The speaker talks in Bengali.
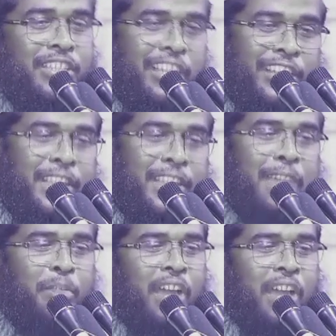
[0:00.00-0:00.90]
যে টিচার
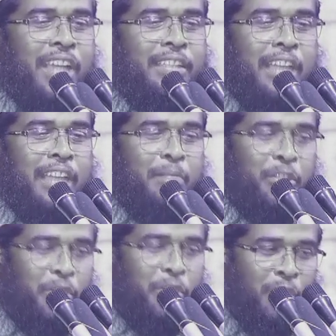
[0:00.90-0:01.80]
পড়ায় তার
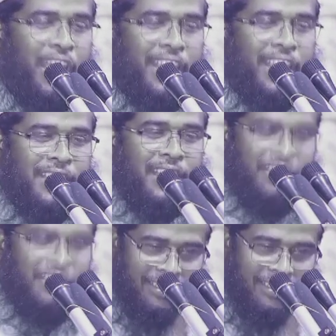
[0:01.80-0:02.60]
বেতন হলো এক হাজার